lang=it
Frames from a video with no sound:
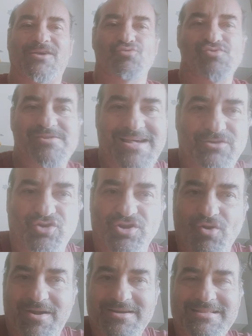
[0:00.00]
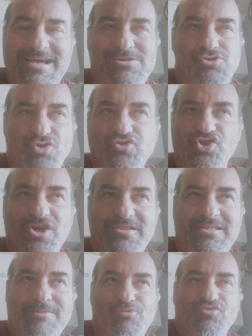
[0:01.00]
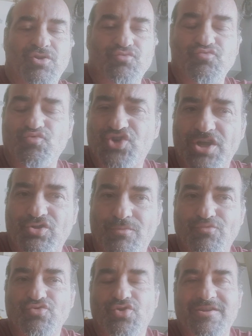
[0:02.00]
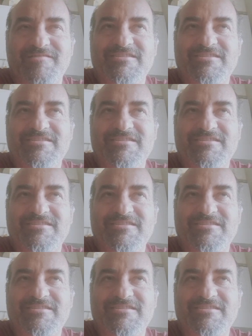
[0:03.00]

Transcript: anche un salto di qualità sotto certi punti, un certo punto